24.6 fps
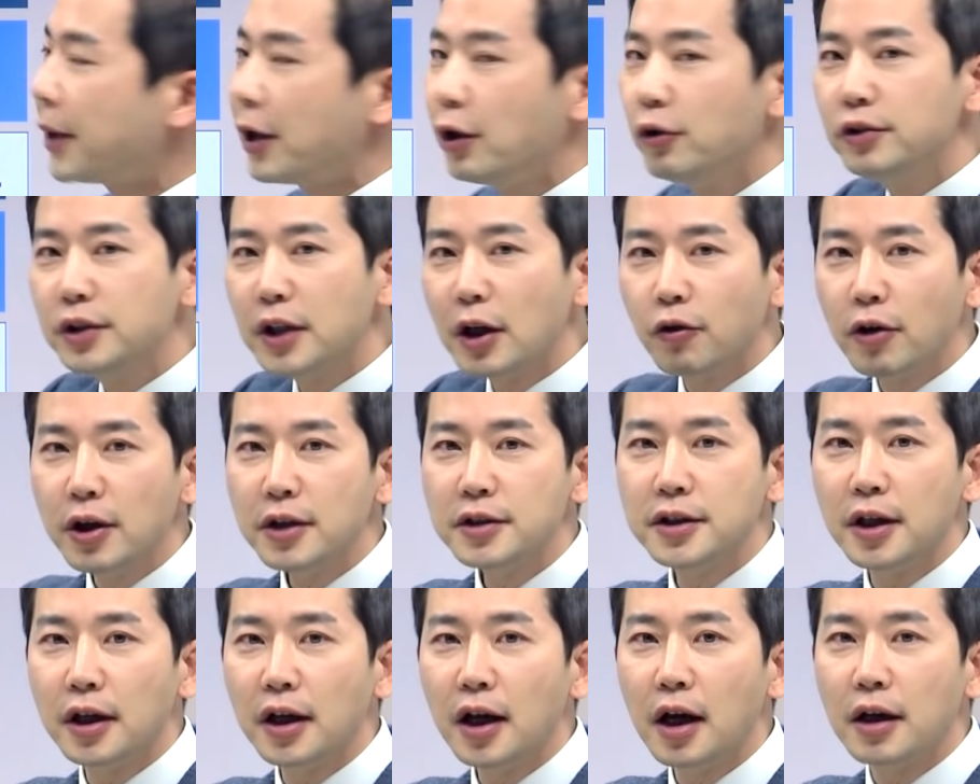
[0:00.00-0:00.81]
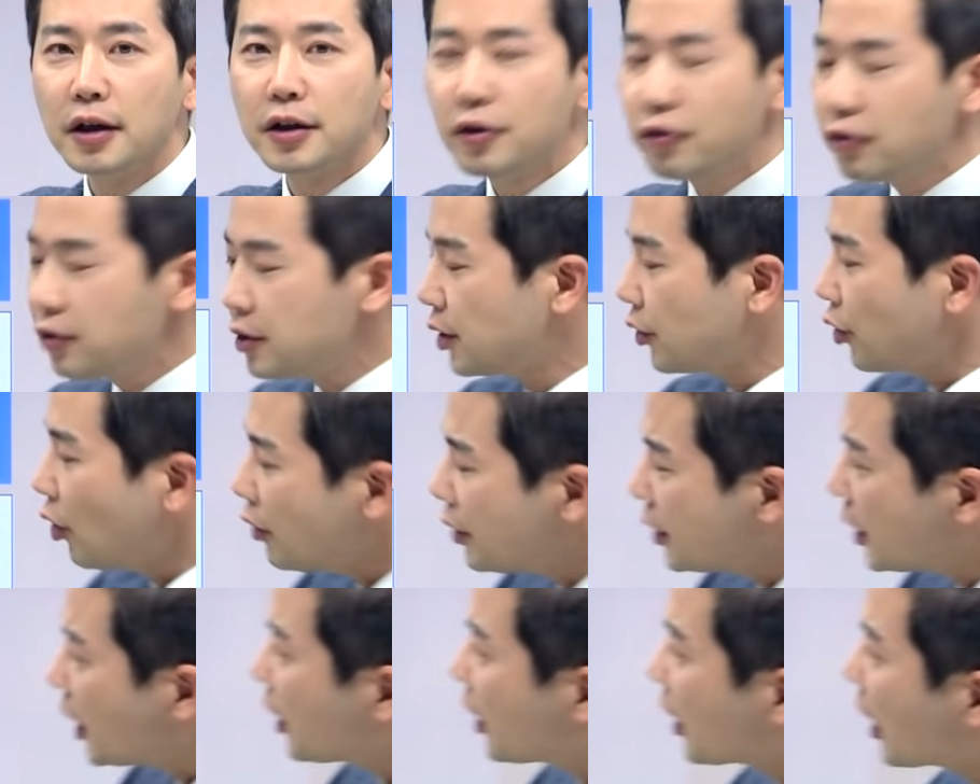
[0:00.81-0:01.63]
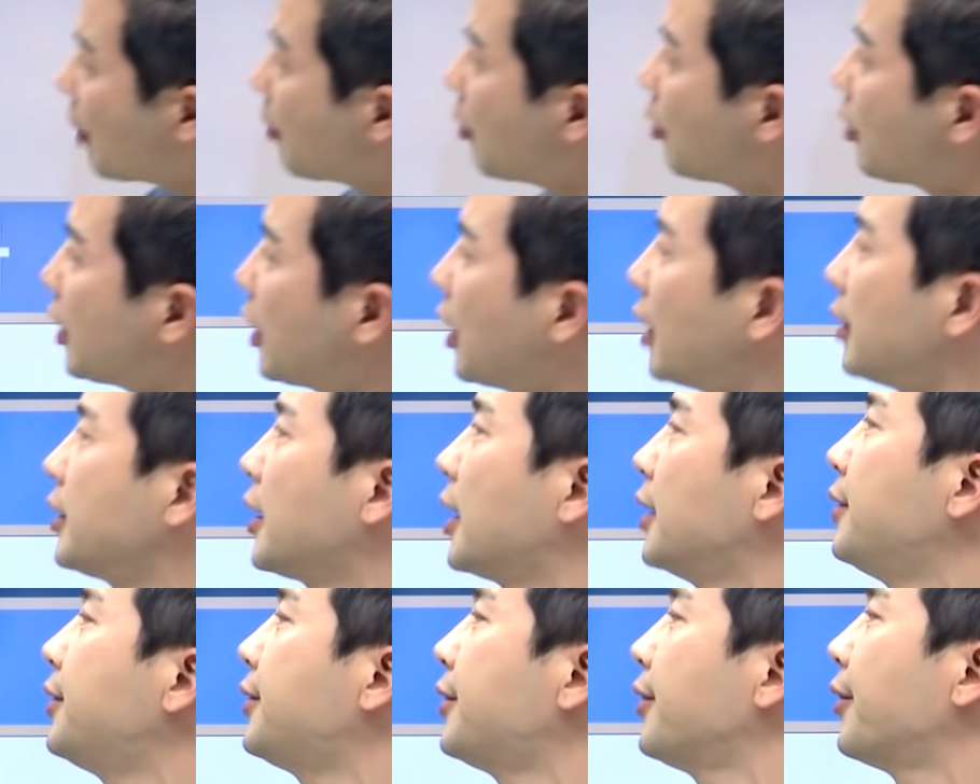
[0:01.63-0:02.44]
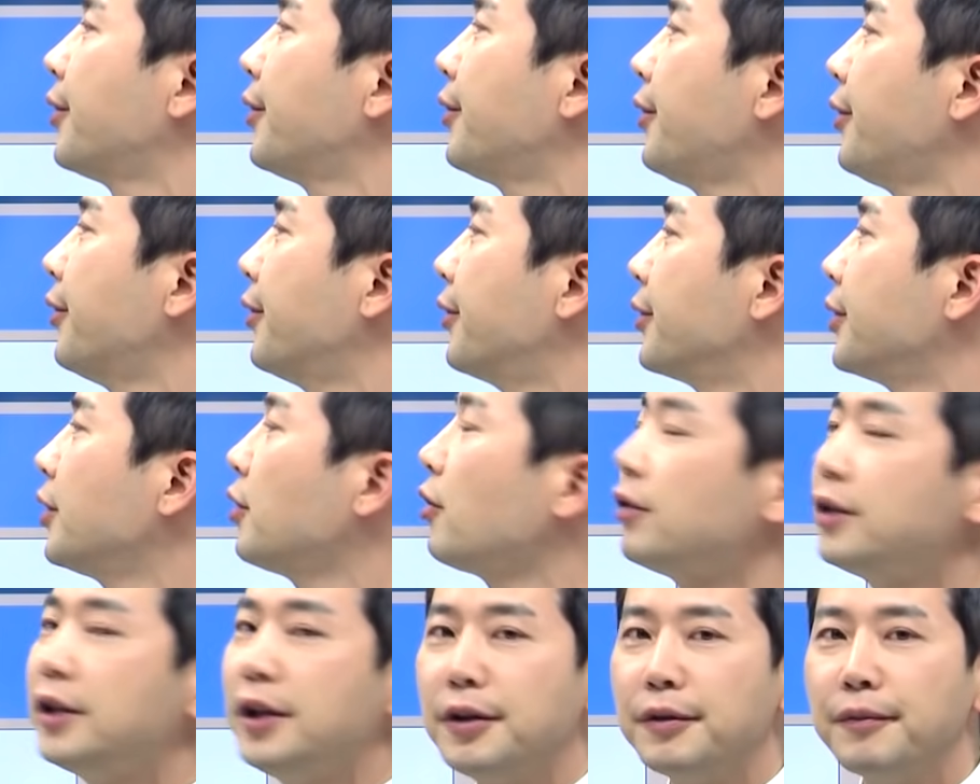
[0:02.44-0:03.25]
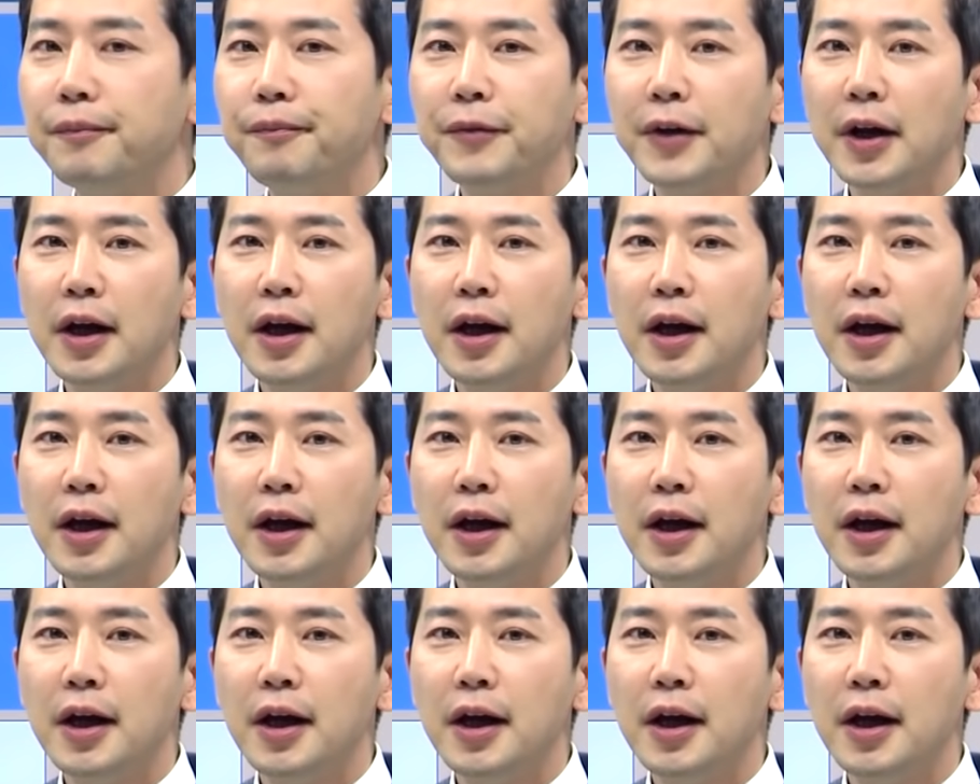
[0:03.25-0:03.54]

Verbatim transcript: 배운다고 했잖아. 그리고 이제 선택 과목이라는 게 있어요. 이거는